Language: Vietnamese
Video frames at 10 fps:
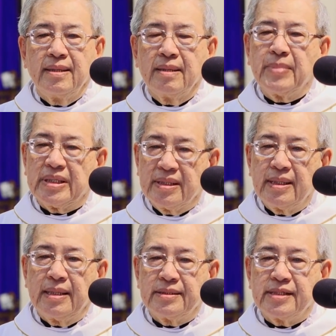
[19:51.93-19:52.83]
nhưng mà
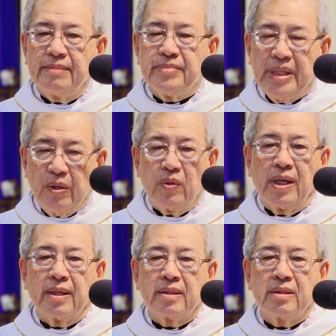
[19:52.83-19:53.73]
thưa anh chị em nhiều
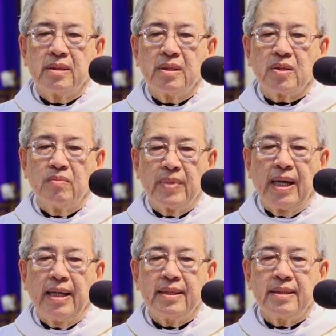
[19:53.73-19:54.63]
lần tôi cũng
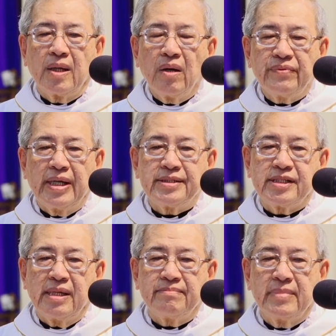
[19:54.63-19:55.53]
đã nói với anh
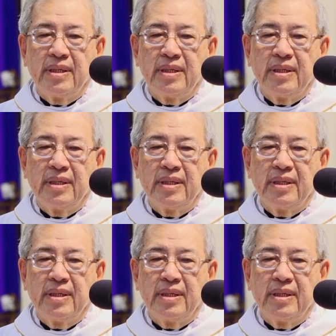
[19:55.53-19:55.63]
chị em